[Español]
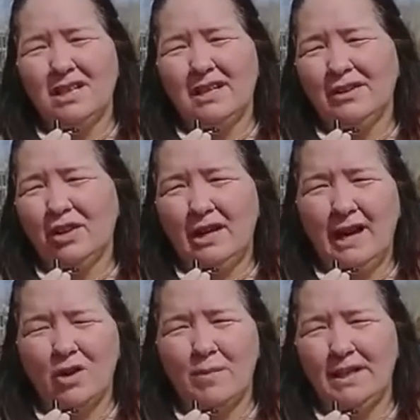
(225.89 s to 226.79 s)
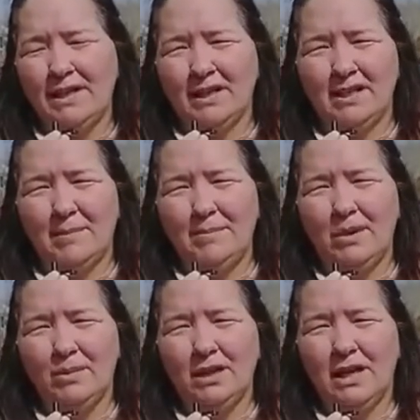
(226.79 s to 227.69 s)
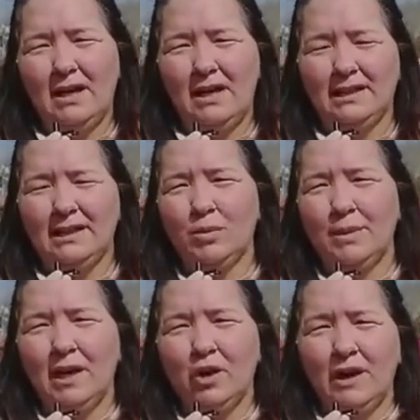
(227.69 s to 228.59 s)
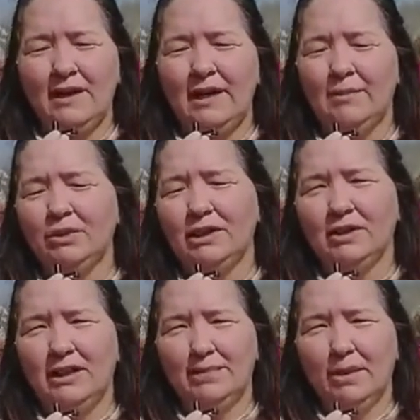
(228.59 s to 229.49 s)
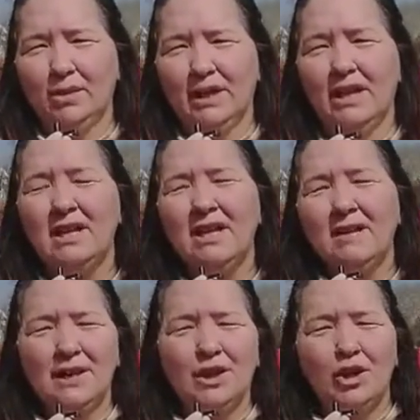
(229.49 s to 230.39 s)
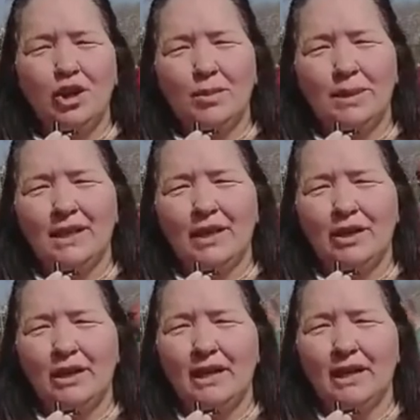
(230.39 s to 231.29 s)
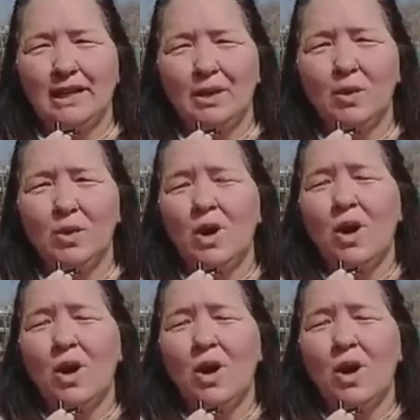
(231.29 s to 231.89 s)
tanto de las acompañantes terapéuticas, de las psicopedagogas, de la musicoterapeuta... de todos los prestadores de la salud.